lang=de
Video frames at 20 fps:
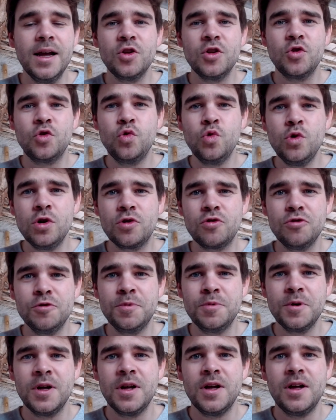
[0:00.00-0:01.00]
Thule
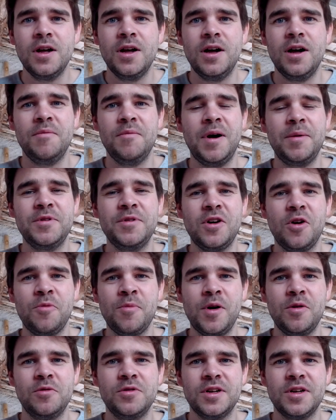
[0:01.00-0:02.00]
Group ähm, habe ich auch
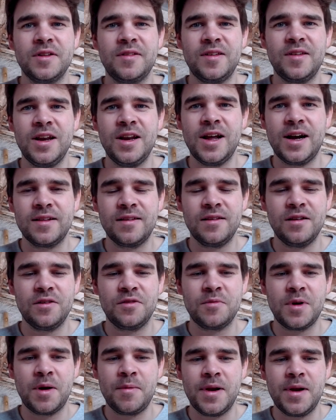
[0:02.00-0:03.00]
mal unter 10 Aktien aus
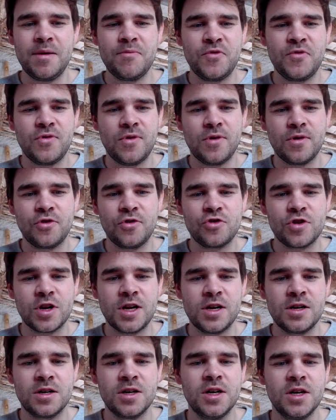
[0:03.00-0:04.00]
meinem Leben
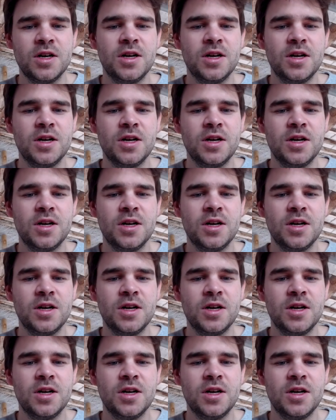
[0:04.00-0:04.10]
vorgestellt.